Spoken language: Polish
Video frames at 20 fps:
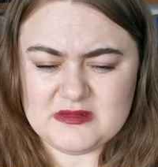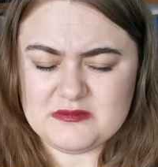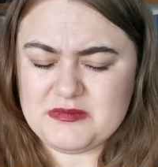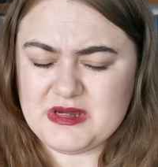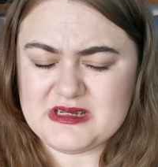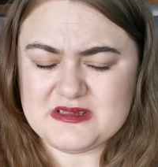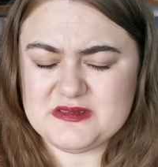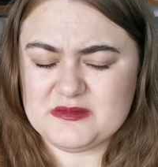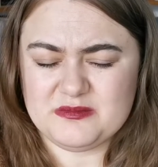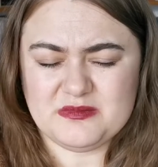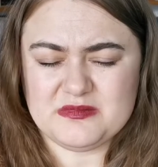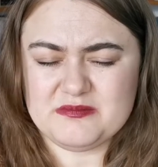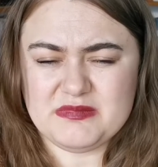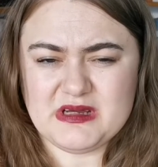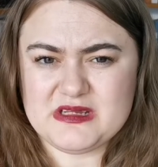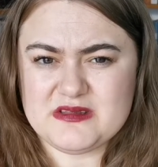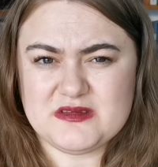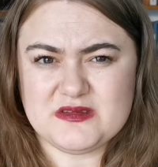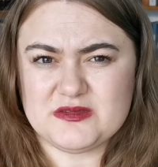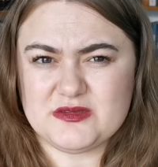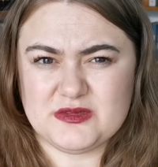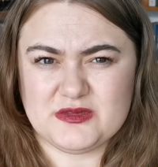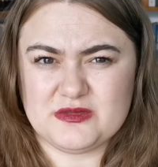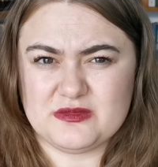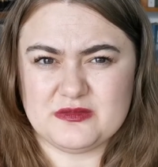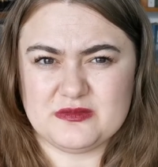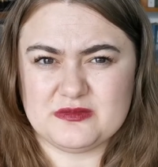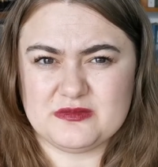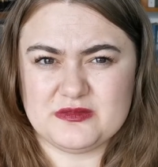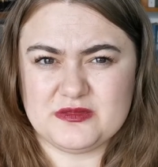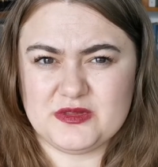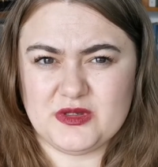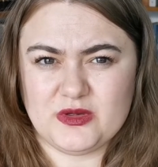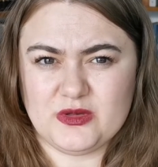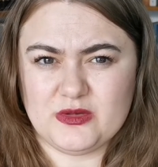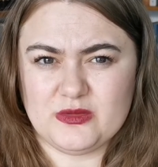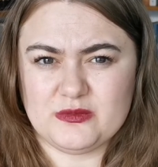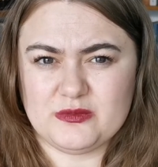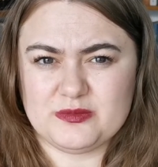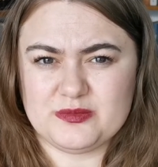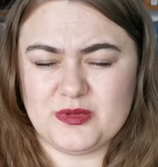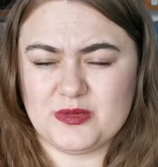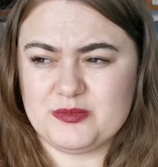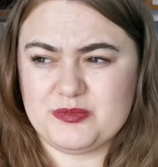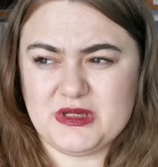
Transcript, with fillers: bardzo, bardzo to, to